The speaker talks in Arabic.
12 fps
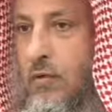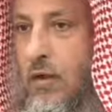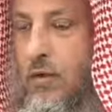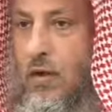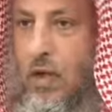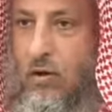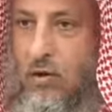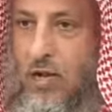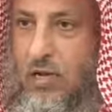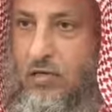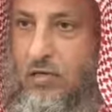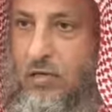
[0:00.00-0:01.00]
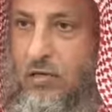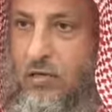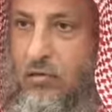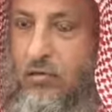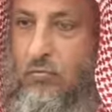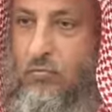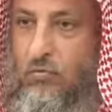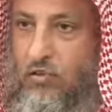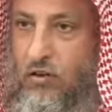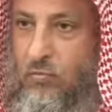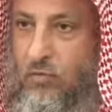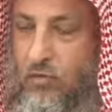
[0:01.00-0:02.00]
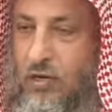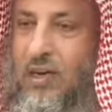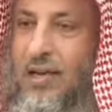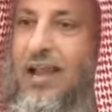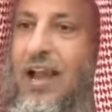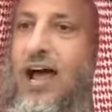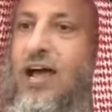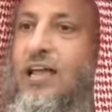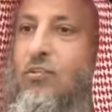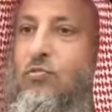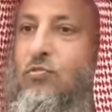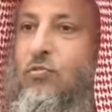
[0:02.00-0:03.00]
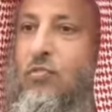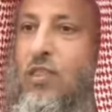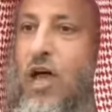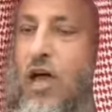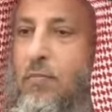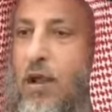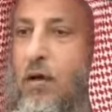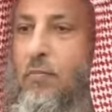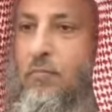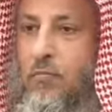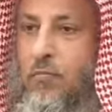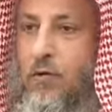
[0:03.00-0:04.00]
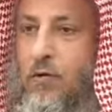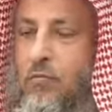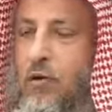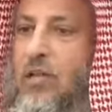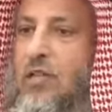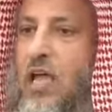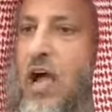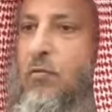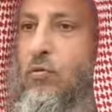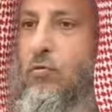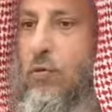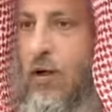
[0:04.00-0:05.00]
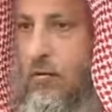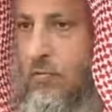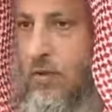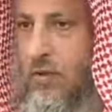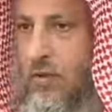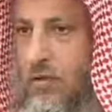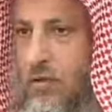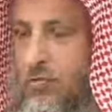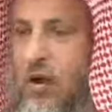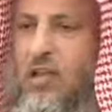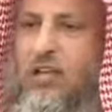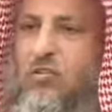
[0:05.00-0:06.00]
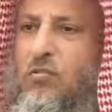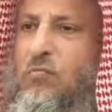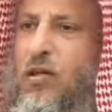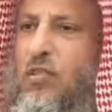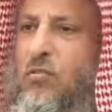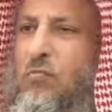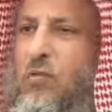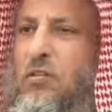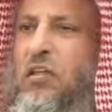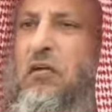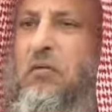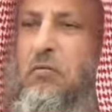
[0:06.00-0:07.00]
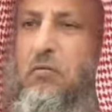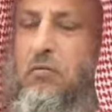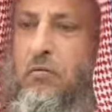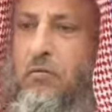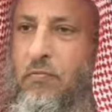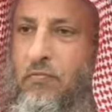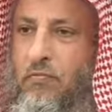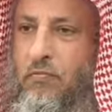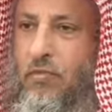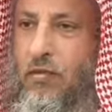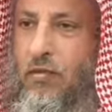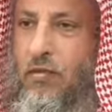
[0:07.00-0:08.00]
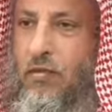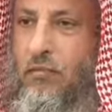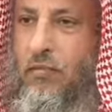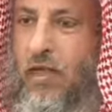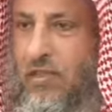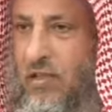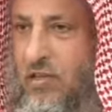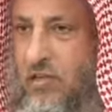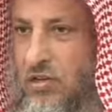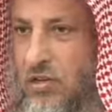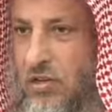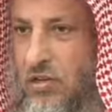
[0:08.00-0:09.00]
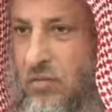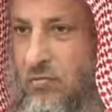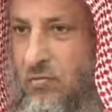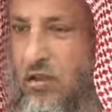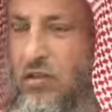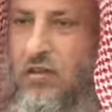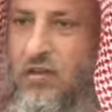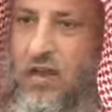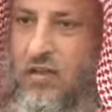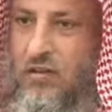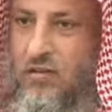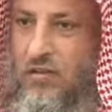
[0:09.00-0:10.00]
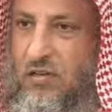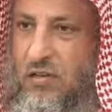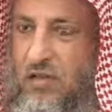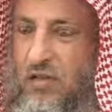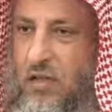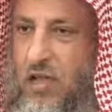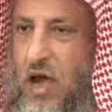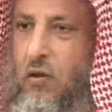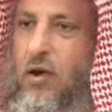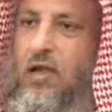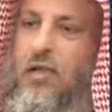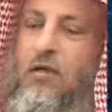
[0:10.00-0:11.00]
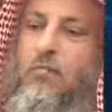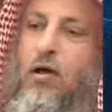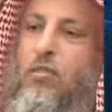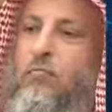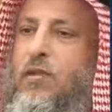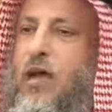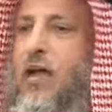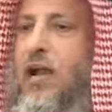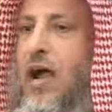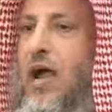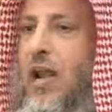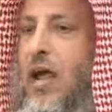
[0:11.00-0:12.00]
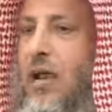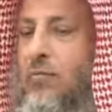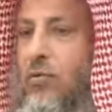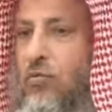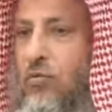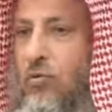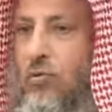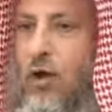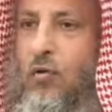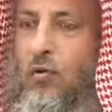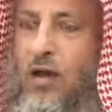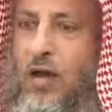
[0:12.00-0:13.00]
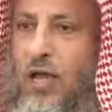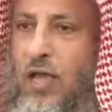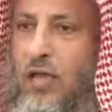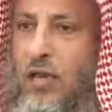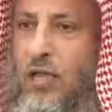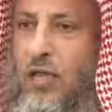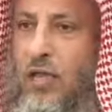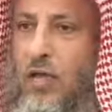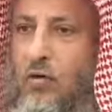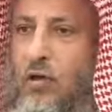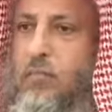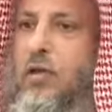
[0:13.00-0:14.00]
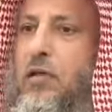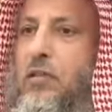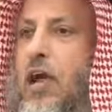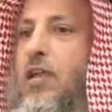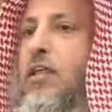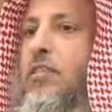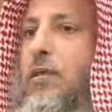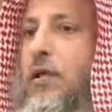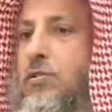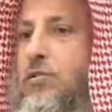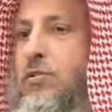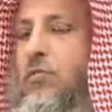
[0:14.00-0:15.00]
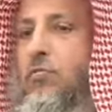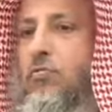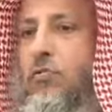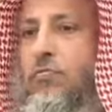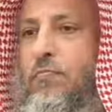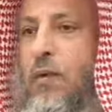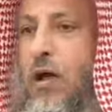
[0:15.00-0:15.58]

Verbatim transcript: أن هؤلاء الجن مسلمون لا يجوز الذهاب لهم ولا التعامل معهم وقد يكون بعضهم مغتر بهذا الجني مصدق لهذا الجني أو أحيانا بعضهم يقرأ على المصروع أو على غيره ويبدأ يتحدث مع الجني ويسولف